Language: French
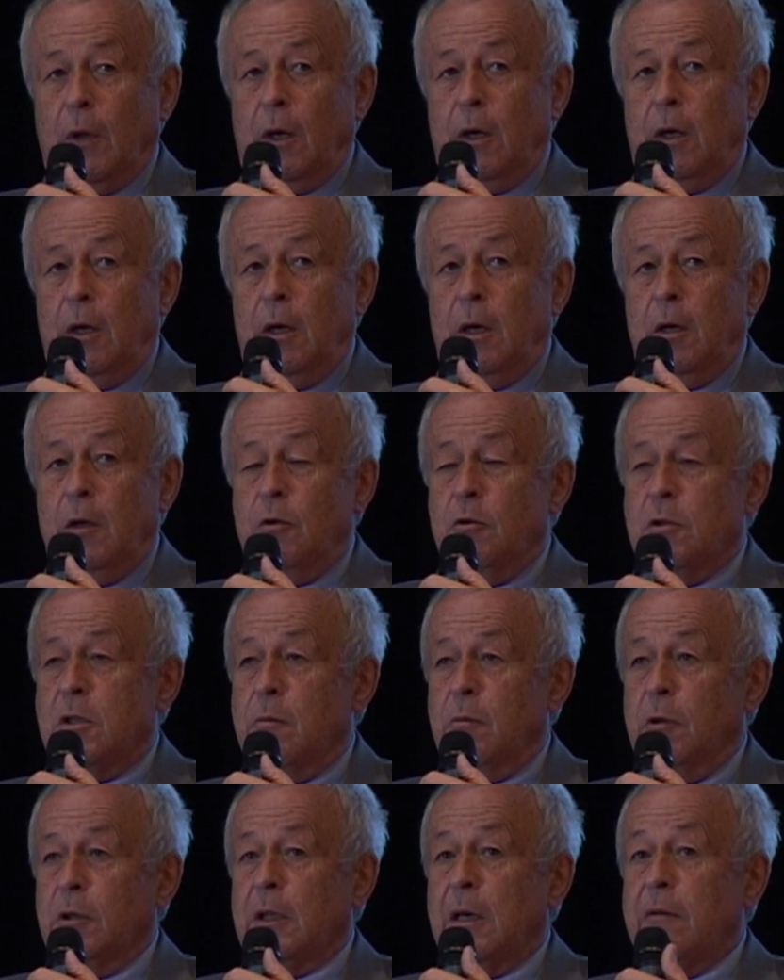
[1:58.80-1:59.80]
et
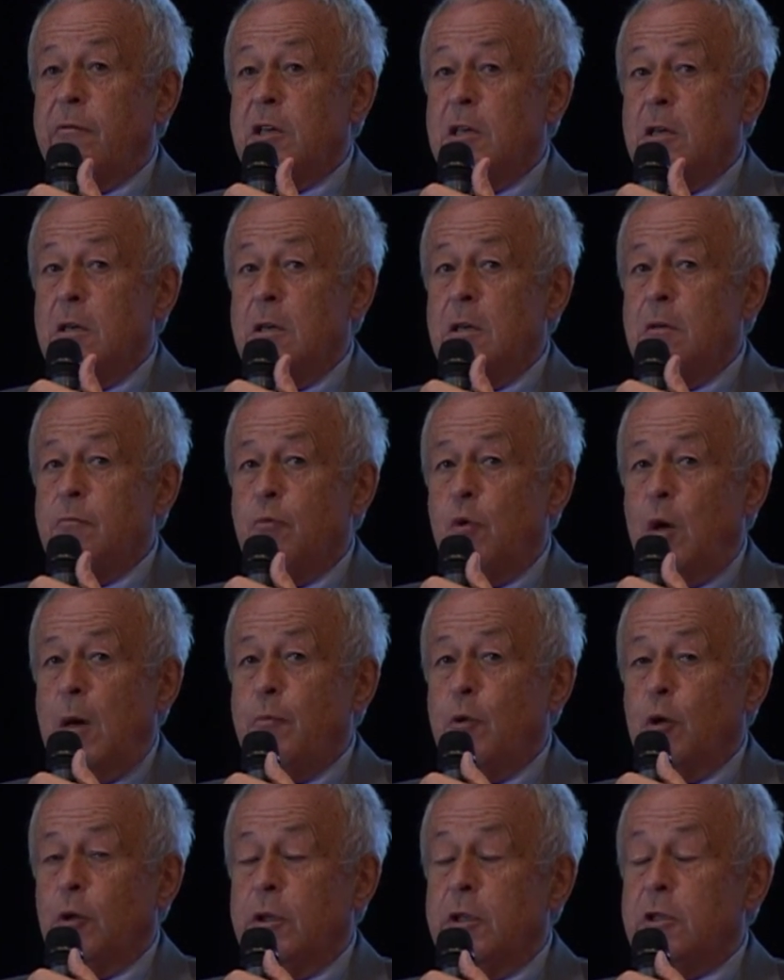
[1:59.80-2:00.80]
deuxièmement, travailler pour
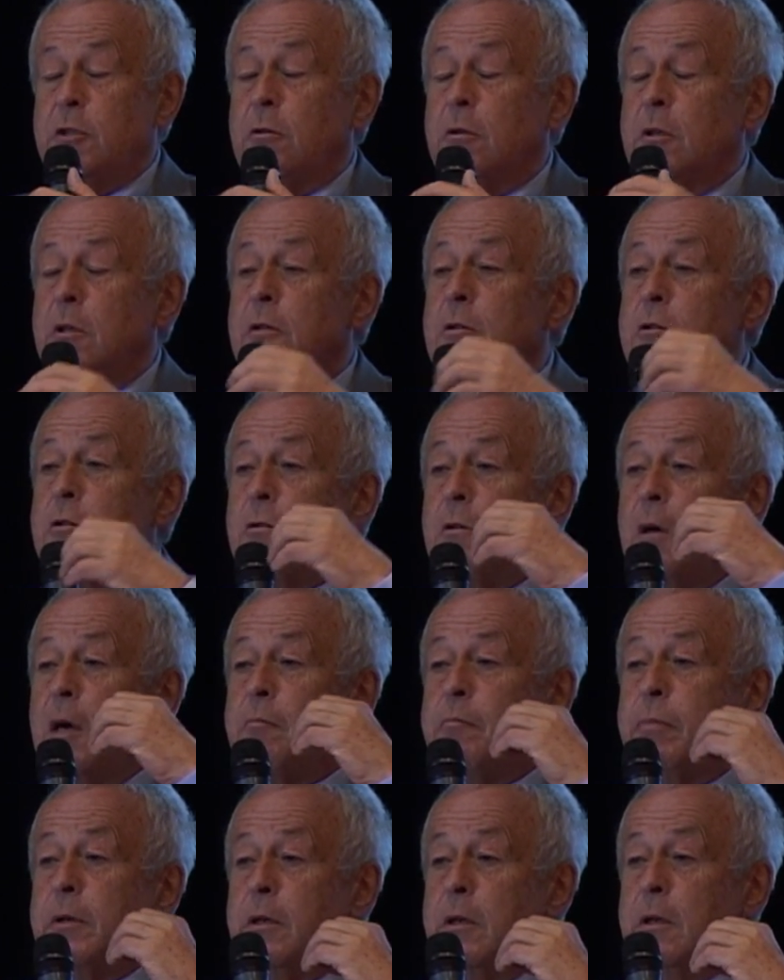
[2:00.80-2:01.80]
apporter ce qu'ils ont
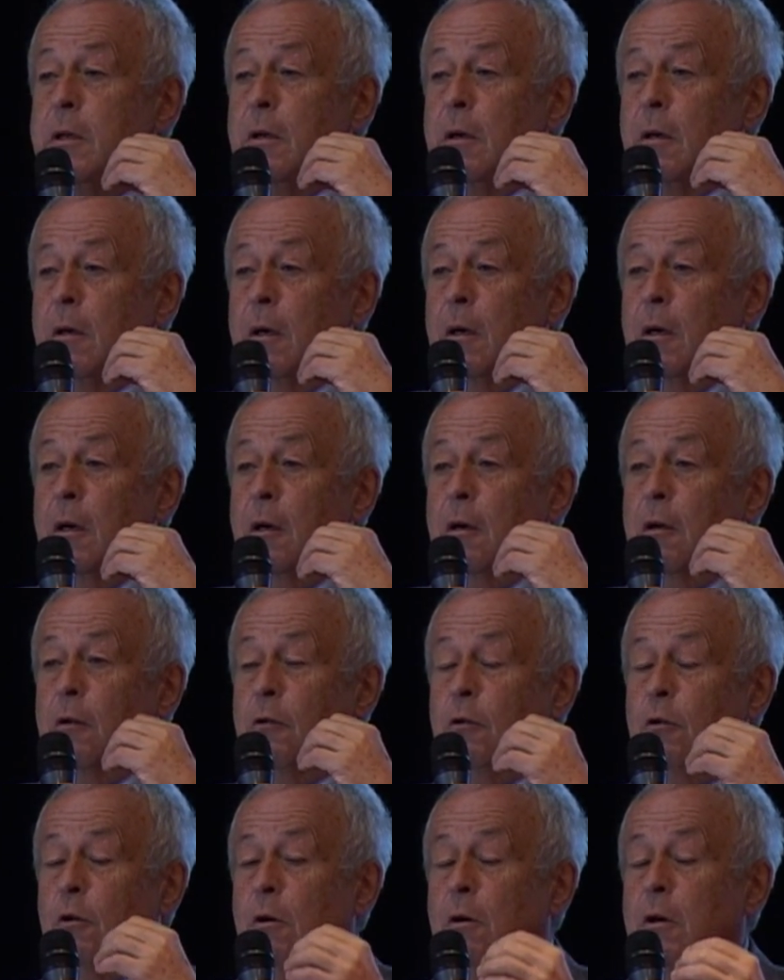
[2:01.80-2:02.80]
appris
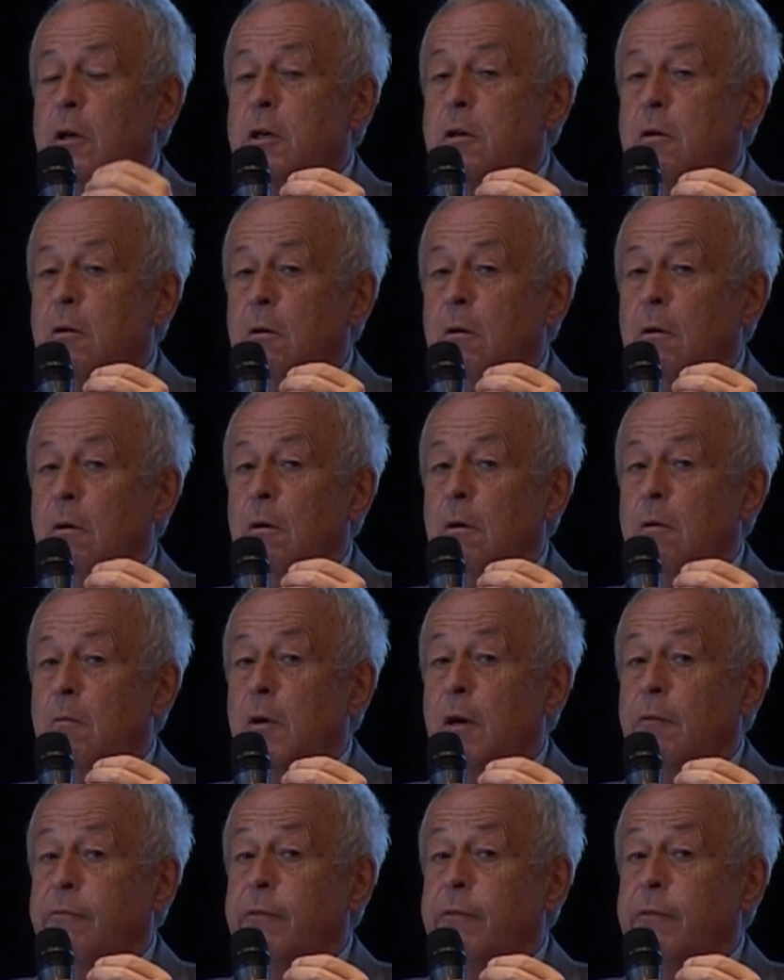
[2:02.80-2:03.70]
de leur école, mais en